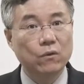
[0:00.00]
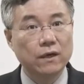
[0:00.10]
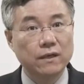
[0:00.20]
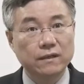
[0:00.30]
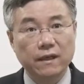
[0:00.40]

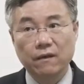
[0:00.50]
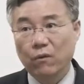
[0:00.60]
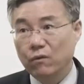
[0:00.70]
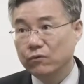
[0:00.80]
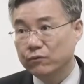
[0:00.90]
노아의
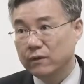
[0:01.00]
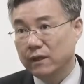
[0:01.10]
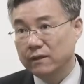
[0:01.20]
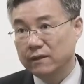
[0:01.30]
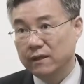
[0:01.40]

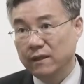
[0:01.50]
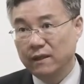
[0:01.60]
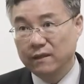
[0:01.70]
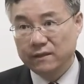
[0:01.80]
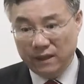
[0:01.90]
대홍수가 이제
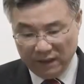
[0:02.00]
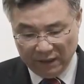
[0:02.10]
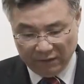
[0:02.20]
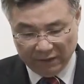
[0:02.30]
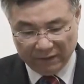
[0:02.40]

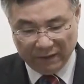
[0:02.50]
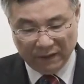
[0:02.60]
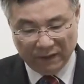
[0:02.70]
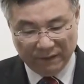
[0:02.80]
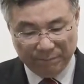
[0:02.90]
생기게
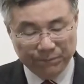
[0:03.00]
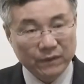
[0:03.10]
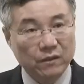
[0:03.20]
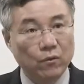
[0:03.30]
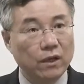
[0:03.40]
되는데
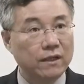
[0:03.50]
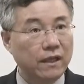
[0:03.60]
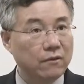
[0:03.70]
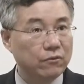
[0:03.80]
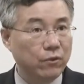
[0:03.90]
노아의
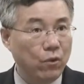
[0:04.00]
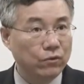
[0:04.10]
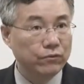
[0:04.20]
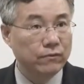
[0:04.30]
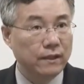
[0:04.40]

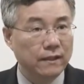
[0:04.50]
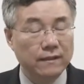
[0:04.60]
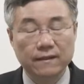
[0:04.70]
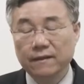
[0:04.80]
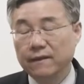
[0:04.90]

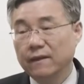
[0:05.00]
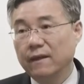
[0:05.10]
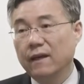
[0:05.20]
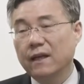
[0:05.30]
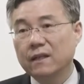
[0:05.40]
대홍수가
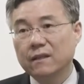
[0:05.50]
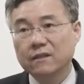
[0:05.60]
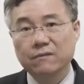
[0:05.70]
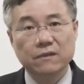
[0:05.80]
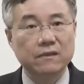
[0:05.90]

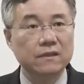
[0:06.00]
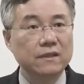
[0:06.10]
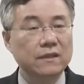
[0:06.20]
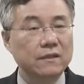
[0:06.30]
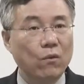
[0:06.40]
하나님께서
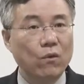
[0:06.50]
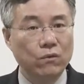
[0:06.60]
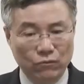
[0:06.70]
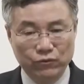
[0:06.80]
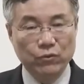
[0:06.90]
이
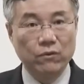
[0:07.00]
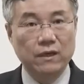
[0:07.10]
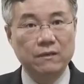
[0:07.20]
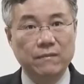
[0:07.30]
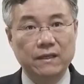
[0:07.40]
온 우주
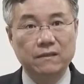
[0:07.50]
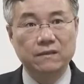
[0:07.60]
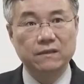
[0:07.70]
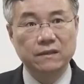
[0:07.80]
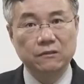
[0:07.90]
공간을
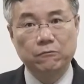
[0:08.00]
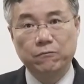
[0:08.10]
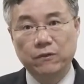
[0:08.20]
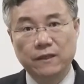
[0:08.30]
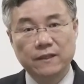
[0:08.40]
만드신
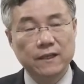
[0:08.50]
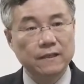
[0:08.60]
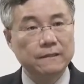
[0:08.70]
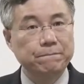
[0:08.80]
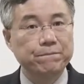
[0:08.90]
이후에
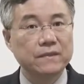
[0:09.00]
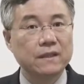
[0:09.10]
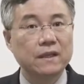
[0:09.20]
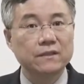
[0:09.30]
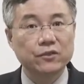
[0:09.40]
약
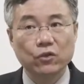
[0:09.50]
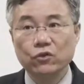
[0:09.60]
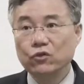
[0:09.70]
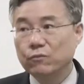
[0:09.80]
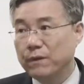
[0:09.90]
한
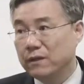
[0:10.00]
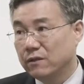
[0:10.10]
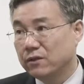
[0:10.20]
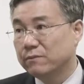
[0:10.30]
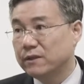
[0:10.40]

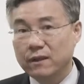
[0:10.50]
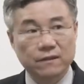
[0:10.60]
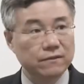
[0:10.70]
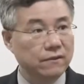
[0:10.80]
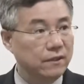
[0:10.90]
1600년쯤
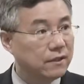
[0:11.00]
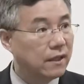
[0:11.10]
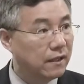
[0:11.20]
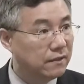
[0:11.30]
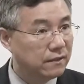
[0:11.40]
지나서 이
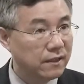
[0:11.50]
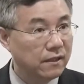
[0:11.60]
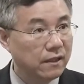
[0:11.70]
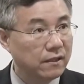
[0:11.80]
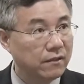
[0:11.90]
땅에 이제
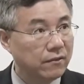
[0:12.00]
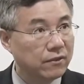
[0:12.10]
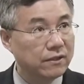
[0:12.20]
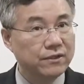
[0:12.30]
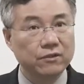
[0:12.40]
생기게 돼요.
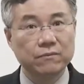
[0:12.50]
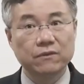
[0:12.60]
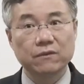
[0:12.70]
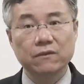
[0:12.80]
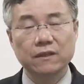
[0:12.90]
그러니까
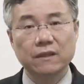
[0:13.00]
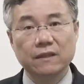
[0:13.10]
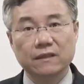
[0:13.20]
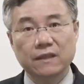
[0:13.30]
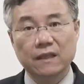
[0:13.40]
지금부터
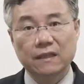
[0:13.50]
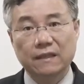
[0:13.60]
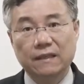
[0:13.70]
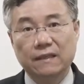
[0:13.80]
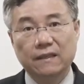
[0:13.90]
약
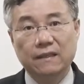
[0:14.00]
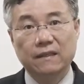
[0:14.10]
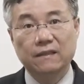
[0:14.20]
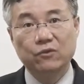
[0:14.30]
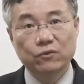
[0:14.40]

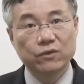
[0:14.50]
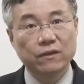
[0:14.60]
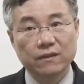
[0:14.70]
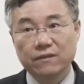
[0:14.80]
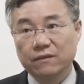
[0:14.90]

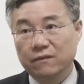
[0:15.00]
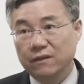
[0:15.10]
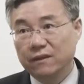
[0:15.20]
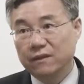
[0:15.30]
6000에서